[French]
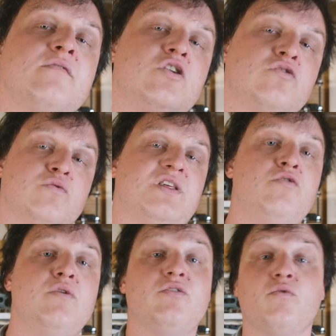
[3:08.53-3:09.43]
volts
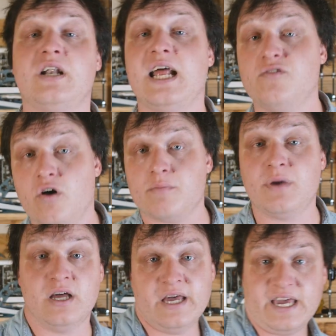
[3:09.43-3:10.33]
continu est donc la
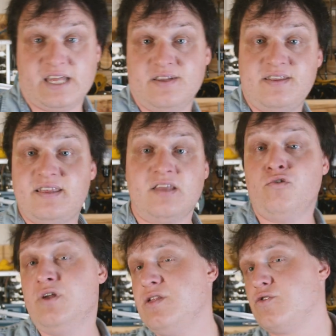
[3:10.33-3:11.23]
norme et des dizaines
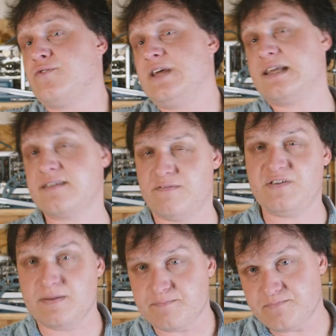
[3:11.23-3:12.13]
de lignes sont électrifiées.